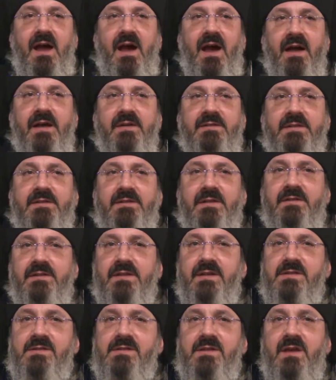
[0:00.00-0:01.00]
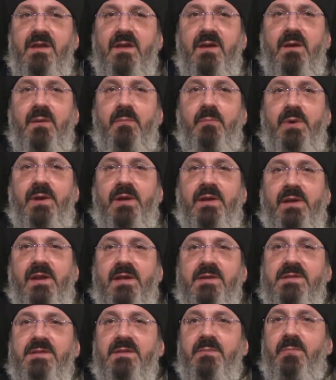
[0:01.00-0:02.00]
а этот отец
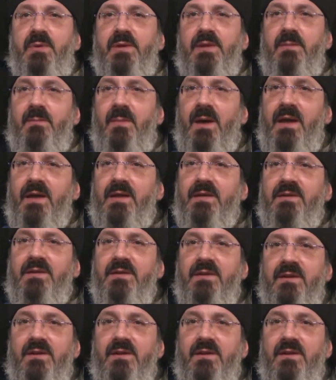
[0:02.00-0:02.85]
прекрасно понимает,